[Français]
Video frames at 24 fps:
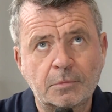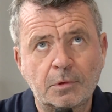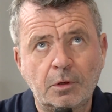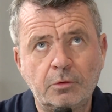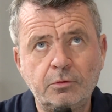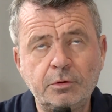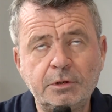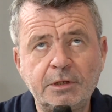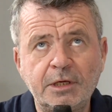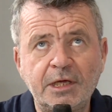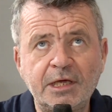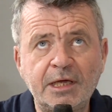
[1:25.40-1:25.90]

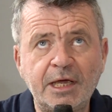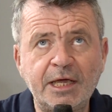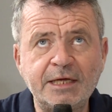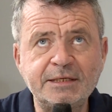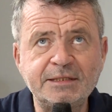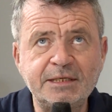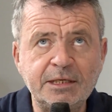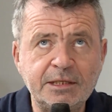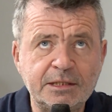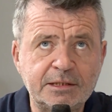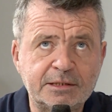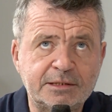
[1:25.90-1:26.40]
oui,
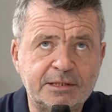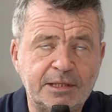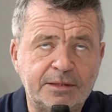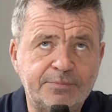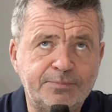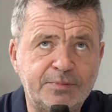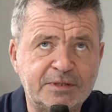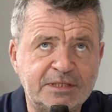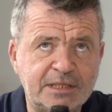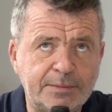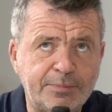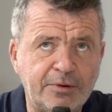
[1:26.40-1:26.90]
aider,
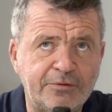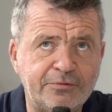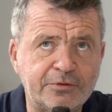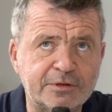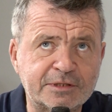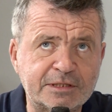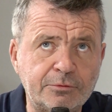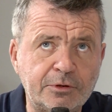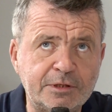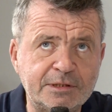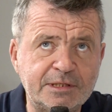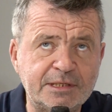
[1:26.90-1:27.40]
c'est pas
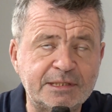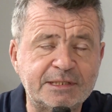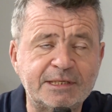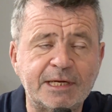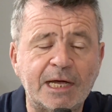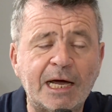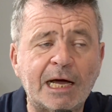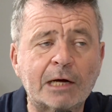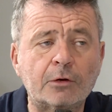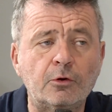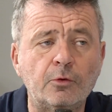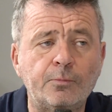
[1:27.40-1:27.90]
forcément aider, c'est
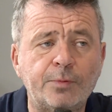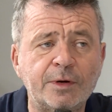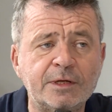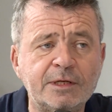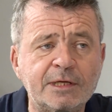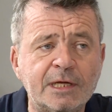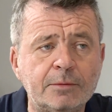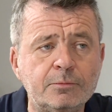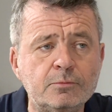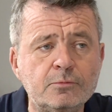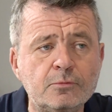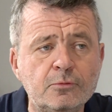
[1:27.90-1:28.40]

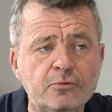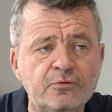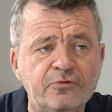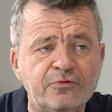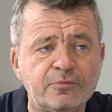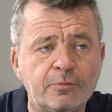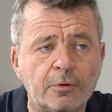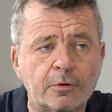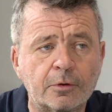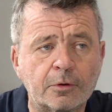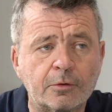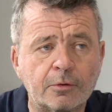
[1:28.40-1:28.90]
accompagner un
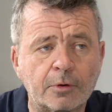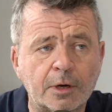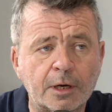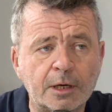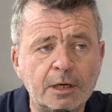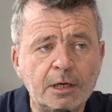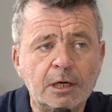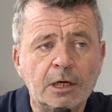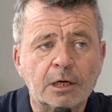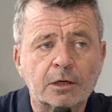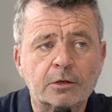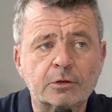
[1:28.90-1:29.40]
mouvement. Quoi.
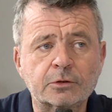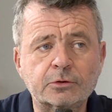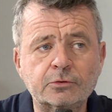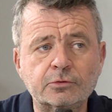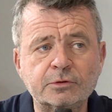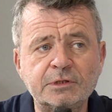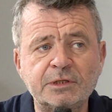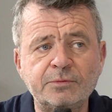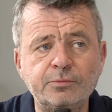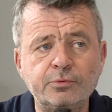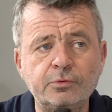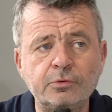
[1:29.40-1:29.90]
Quand au
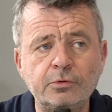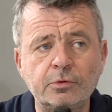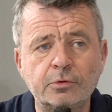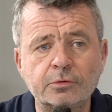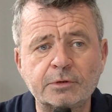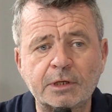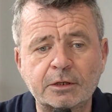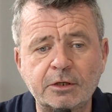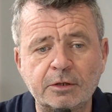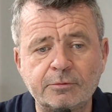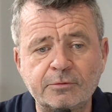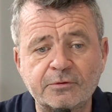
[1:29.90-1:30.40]
début on
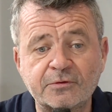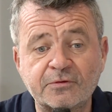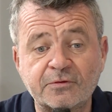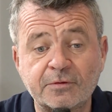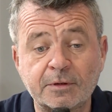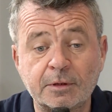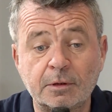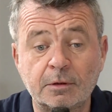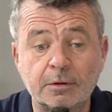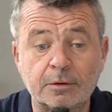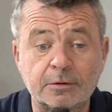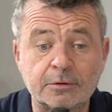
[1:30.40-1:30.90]
a commencé,
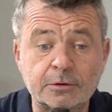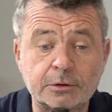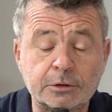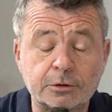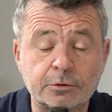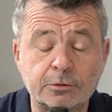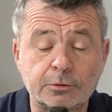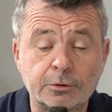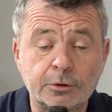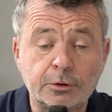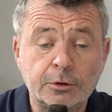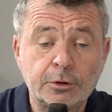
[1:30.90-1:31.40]
euh,
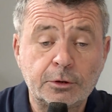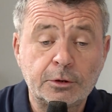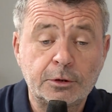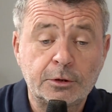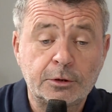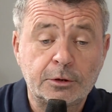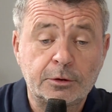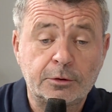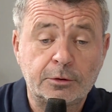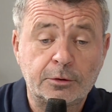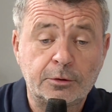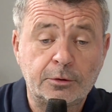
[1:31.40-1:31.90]
je,
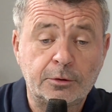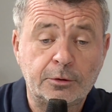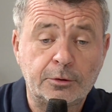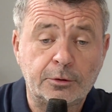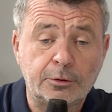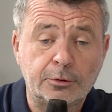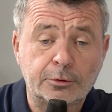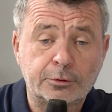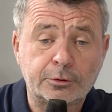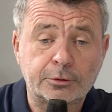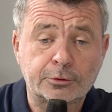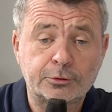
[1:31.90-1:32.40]

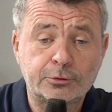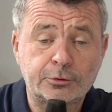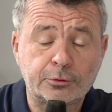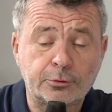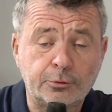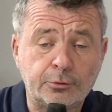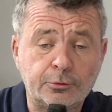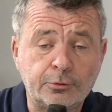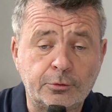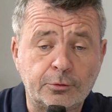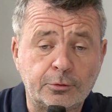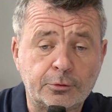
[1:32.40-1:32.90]
euh, quand,
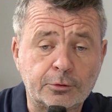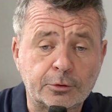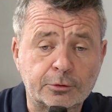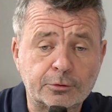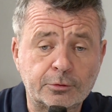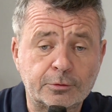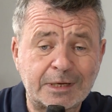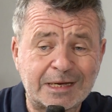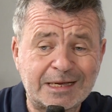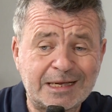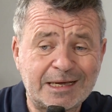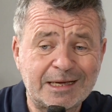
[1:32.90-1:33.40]
on, quand,
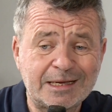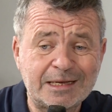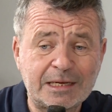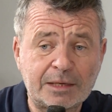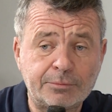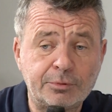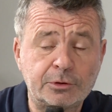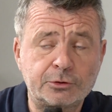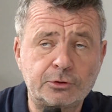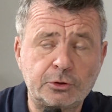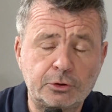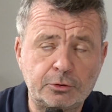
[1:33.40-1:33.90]
on, a créé la
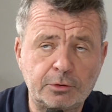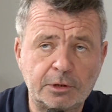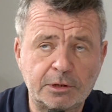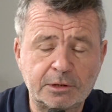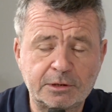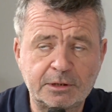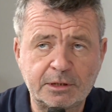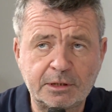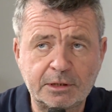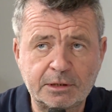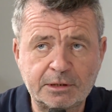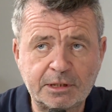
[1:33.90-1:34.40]
boîte, je suis un
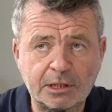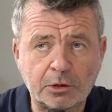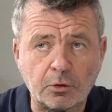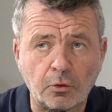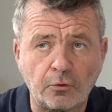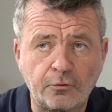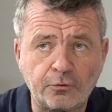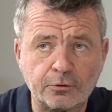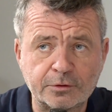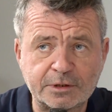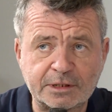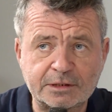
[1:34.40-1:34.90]
des,
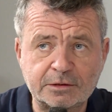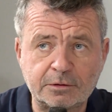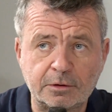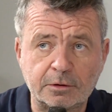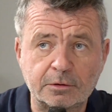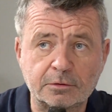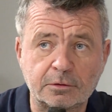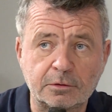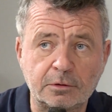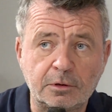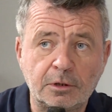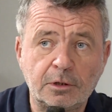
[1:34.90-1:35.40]

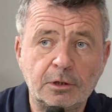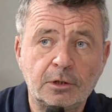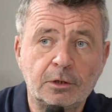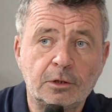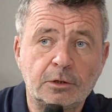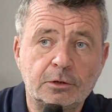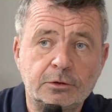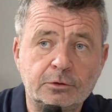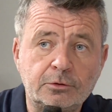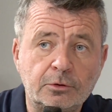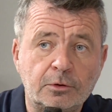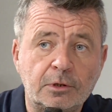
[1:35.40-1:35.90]
cofondateurs de,
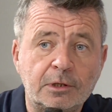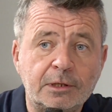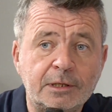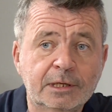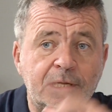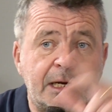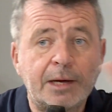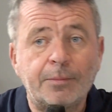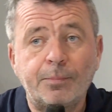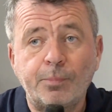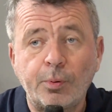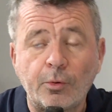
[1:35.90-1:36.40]
de,
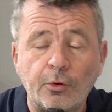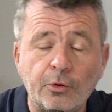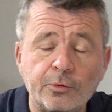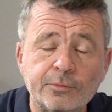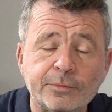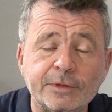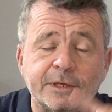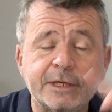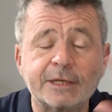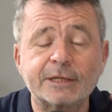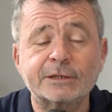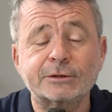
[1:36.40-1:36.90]
la
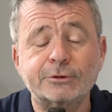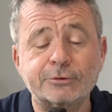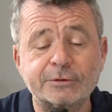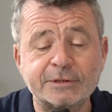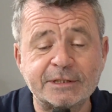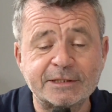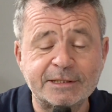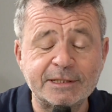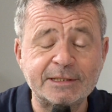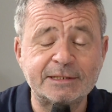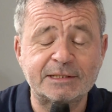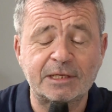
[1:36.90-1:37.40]
première
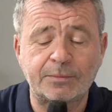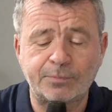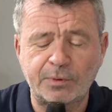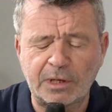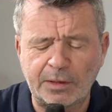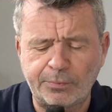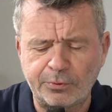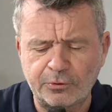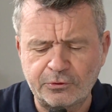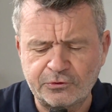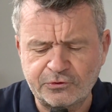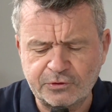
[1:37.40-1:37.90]
société qui s'appelait
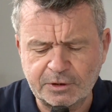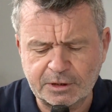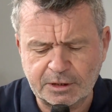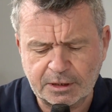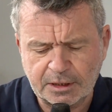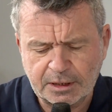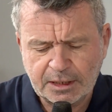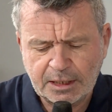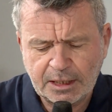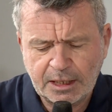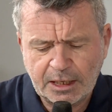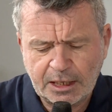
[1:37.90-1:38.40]
Apologique.
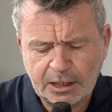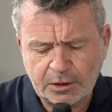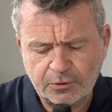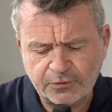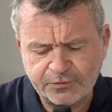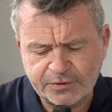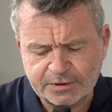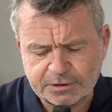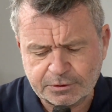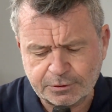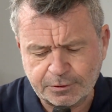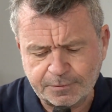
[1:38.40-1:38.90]
Et en
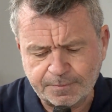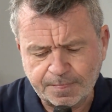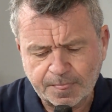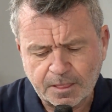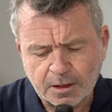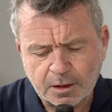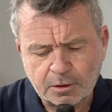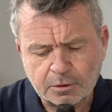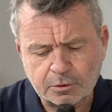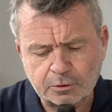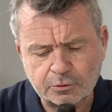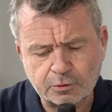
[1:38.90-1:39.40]
fait, euh,
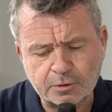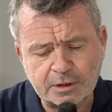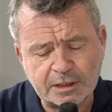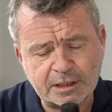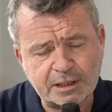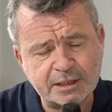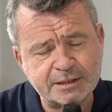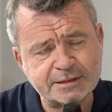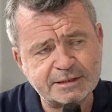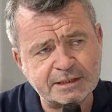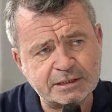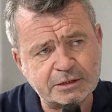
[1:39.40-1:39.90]
quand on a
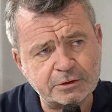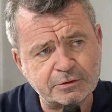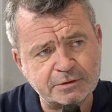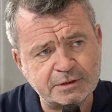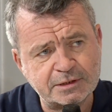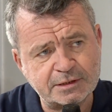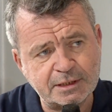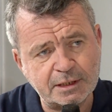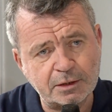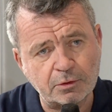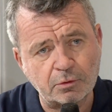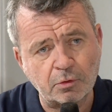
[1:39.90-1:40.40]
créé cette
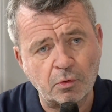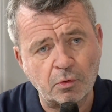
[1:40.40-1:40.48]
société,